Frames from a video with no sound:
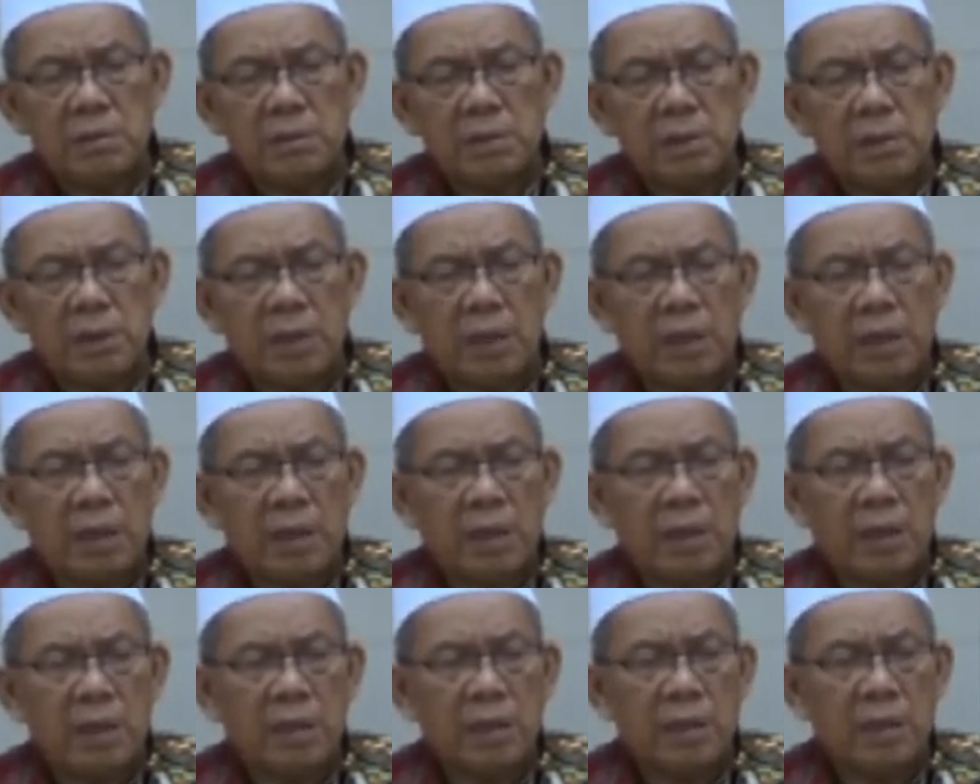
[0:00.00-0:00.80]
hanya
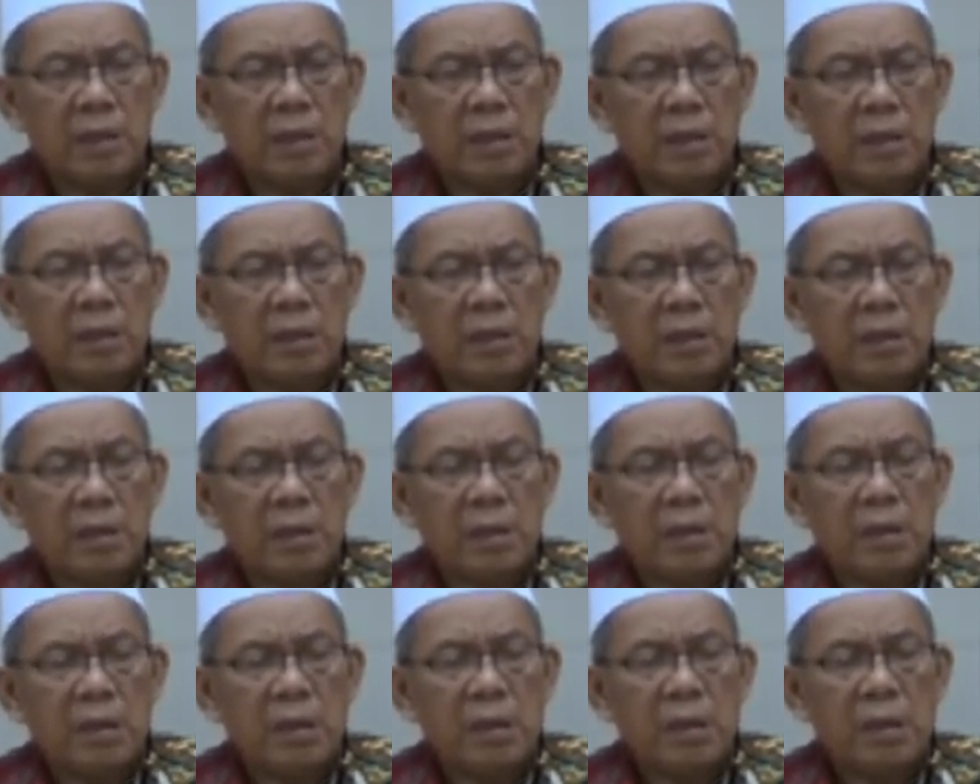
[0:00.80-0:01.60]
akal
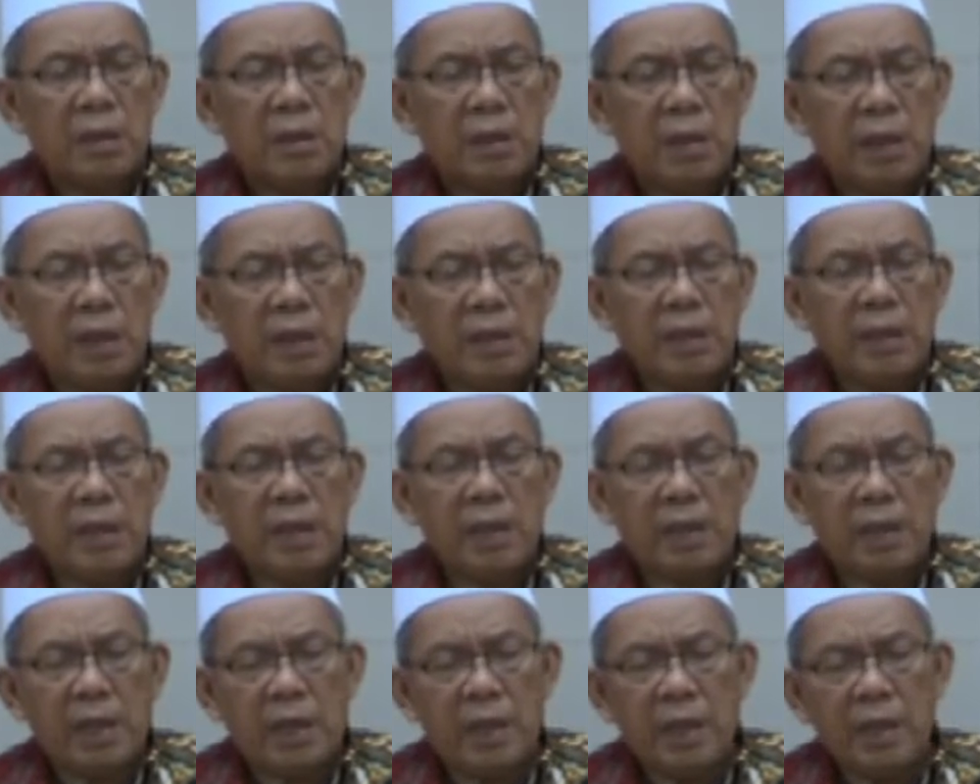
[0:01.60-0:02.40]
hanya
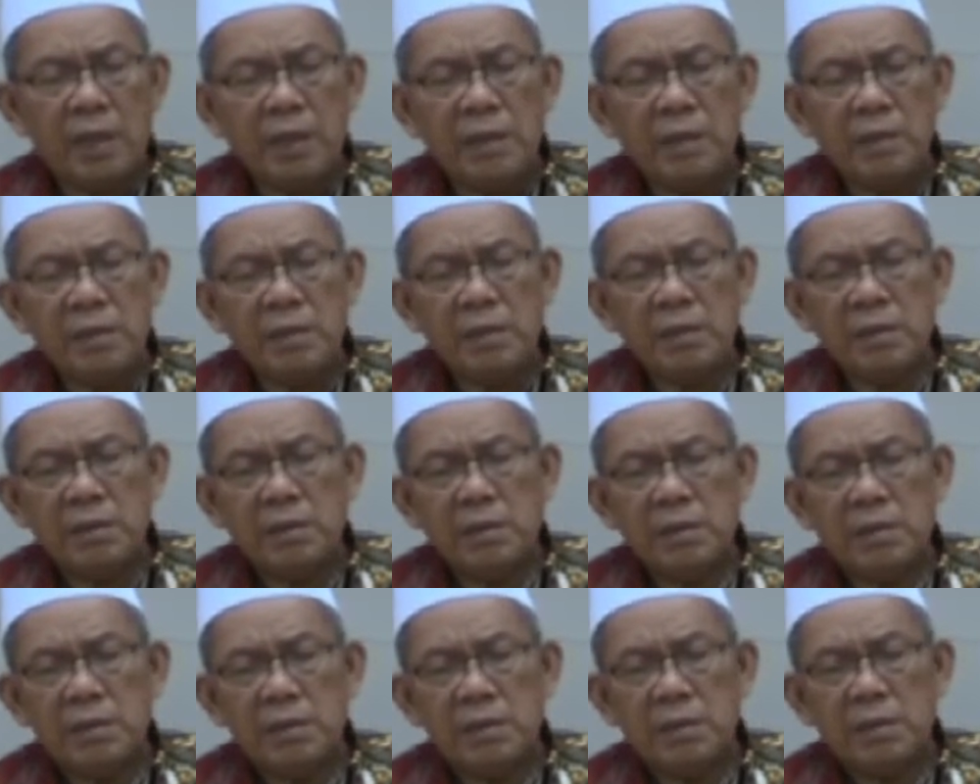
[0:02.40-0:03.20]
akal
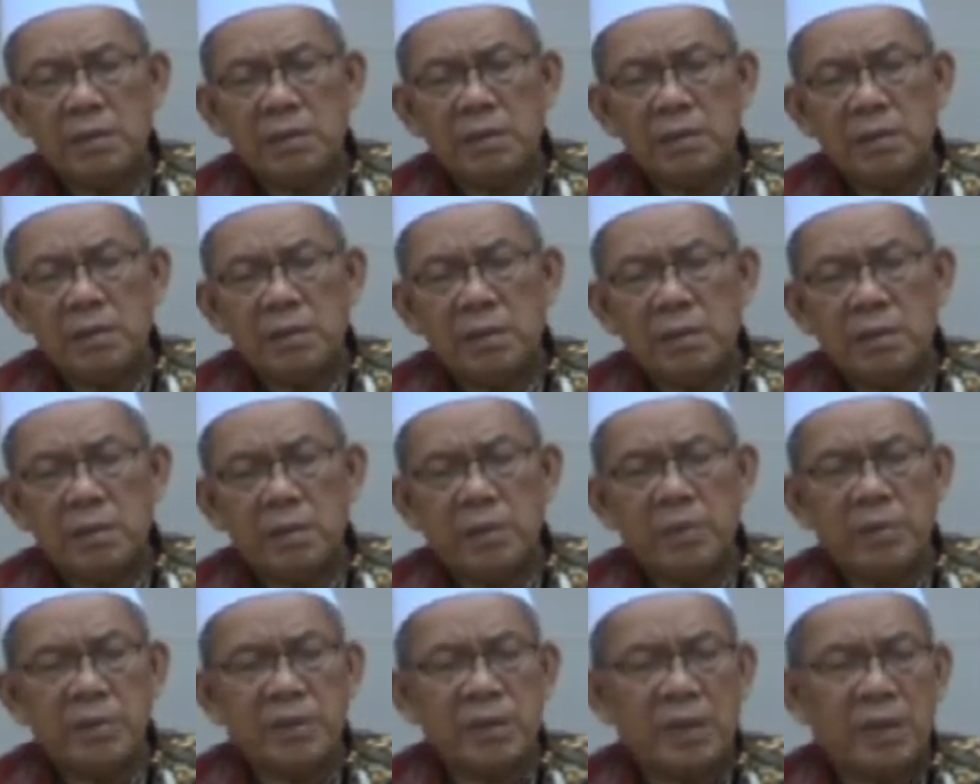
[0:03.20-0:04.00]
itu
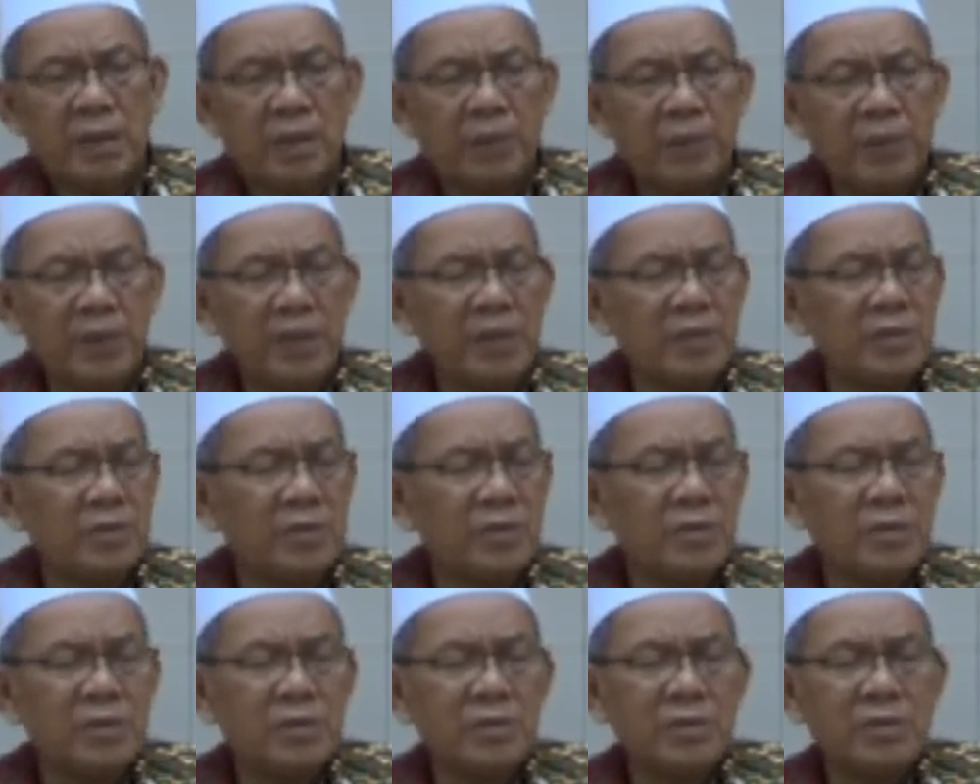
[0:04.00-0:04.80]
bisa tapi itu
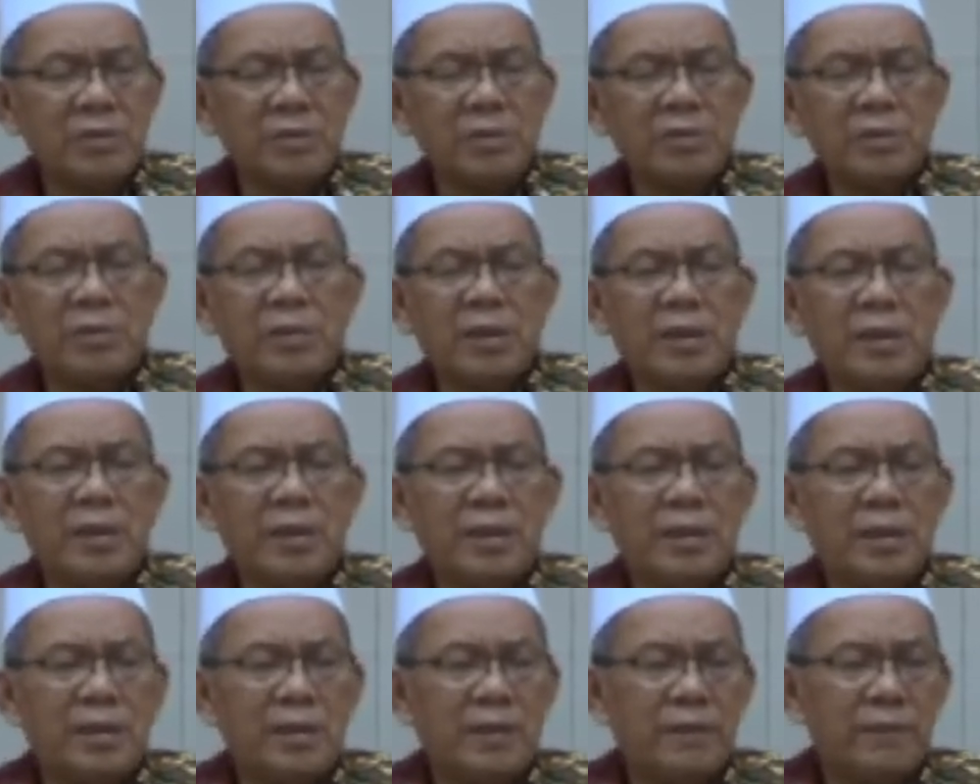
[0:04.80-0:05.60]
sungguh-sungguh
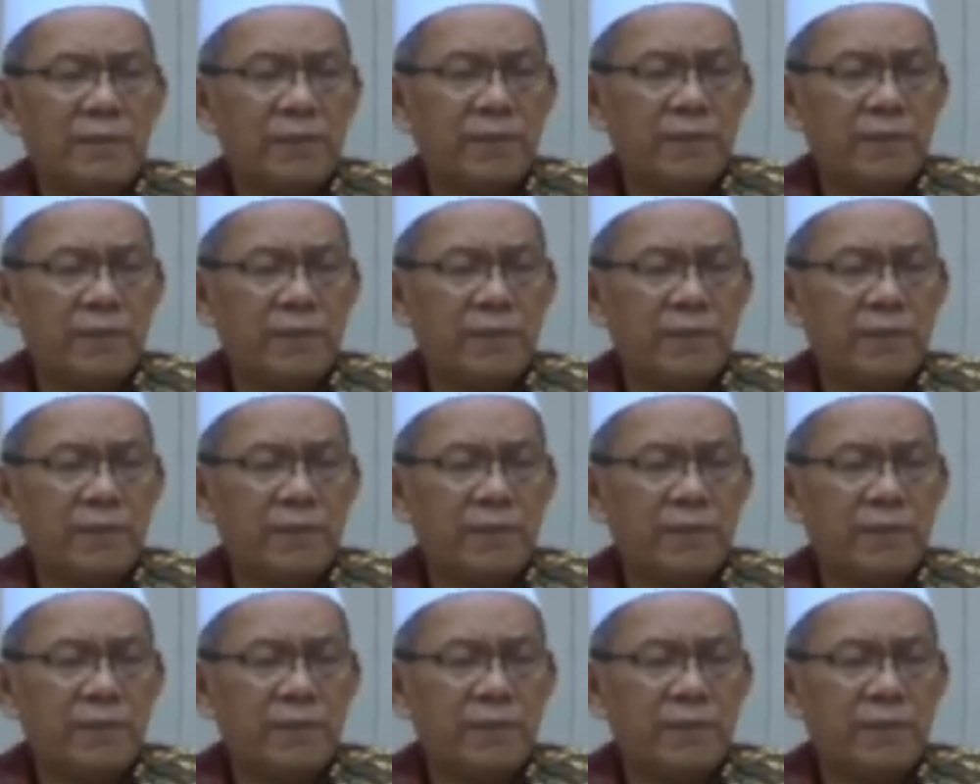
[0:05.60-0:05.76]
ayeuna